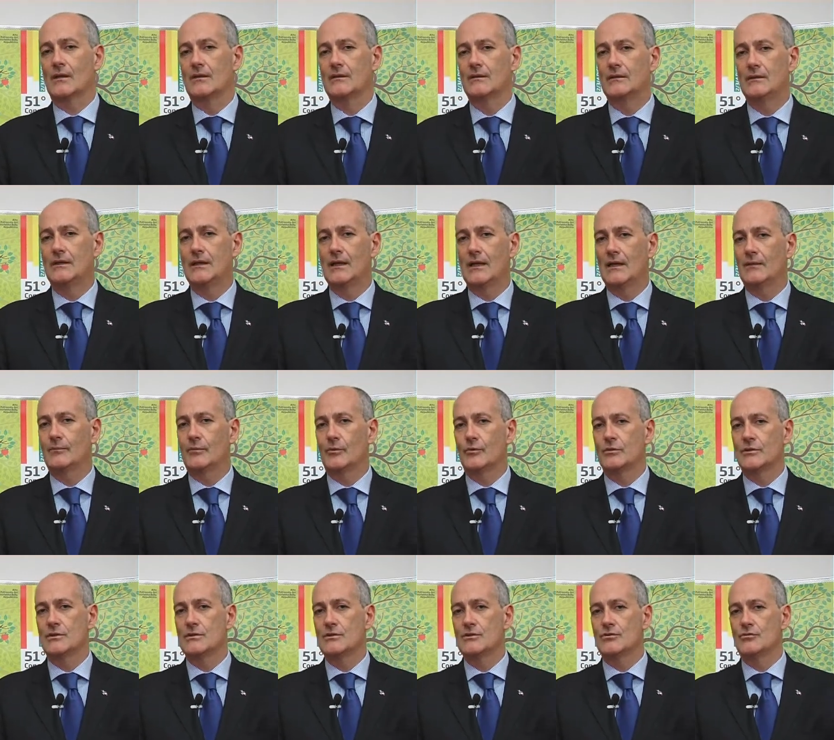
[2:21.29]
della
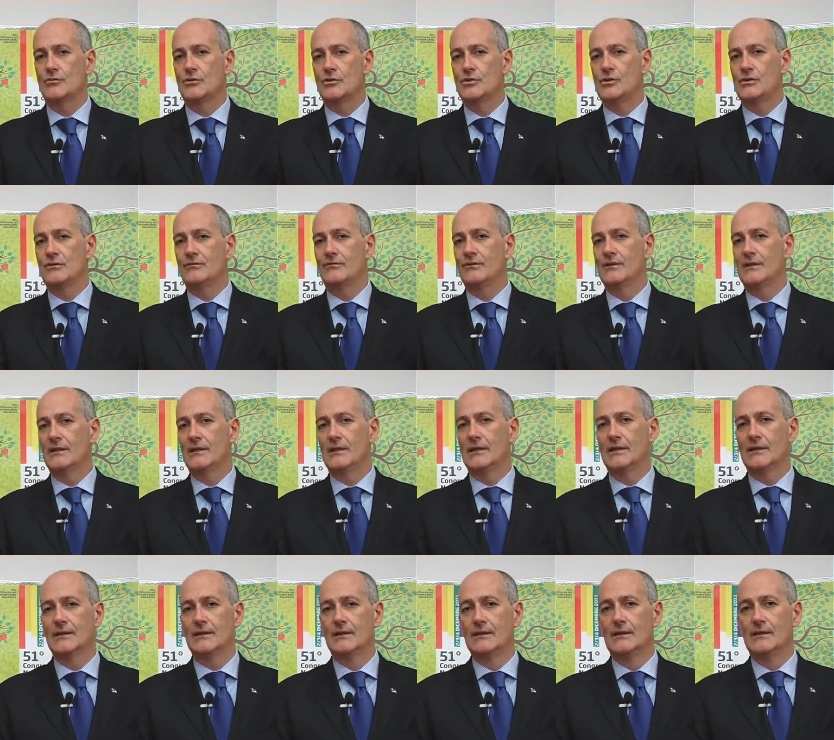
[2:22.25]
protezione
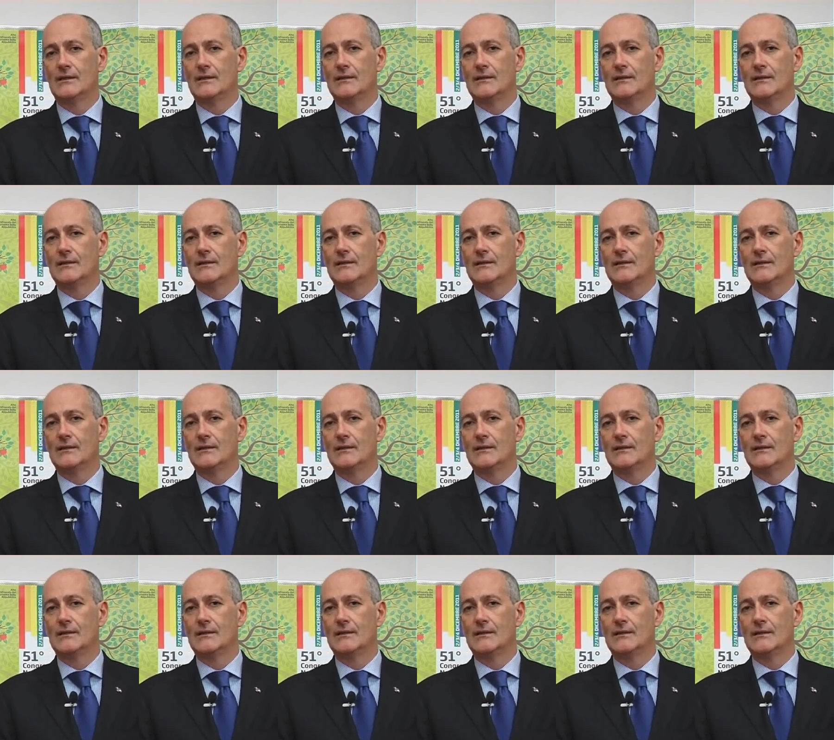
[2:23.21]
civile